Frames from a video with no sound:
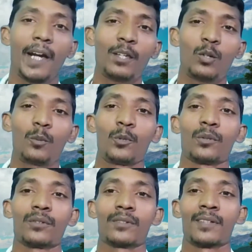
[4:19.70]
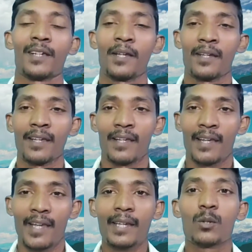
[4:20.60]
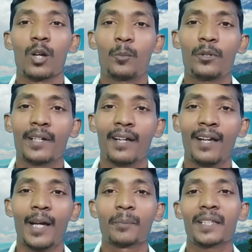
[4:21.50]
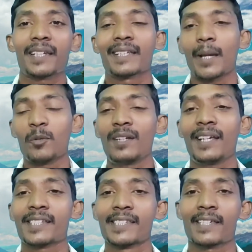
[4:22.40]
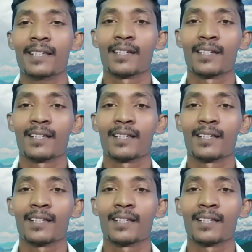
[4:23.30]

ভাই ও বোন এই গল্পটা আপনাদের কেমন লেগেছে